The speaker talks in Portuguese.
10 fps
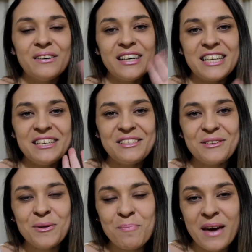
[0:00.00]
Oi, gente,
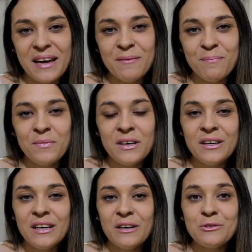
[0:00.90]
tudo bem?
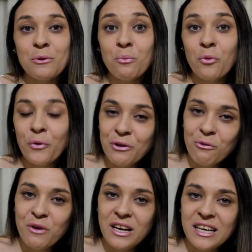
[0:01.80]
Eu estou muito
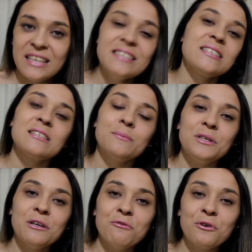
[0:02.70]
feliz
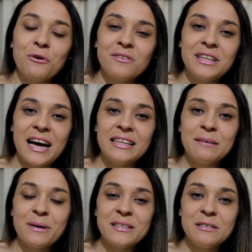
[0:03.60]
porque eu fui convidada a
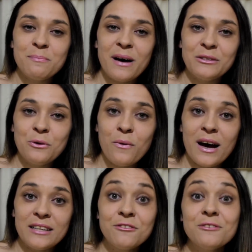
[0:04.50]
participar do
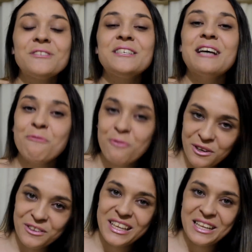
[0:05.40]
quadro
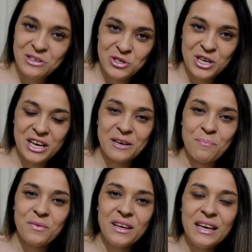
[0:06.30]
Desafio da Lancheira.
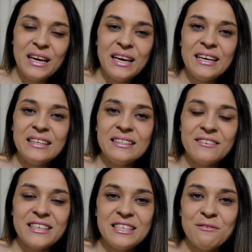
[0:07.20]

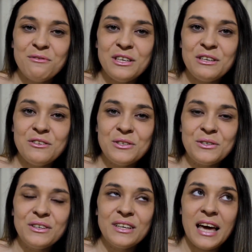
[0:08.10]
Então, esse
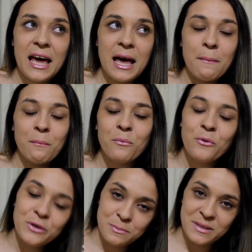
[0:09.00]
vídeo é
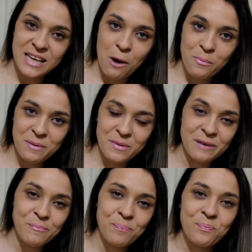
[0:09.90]
muito especial para mim.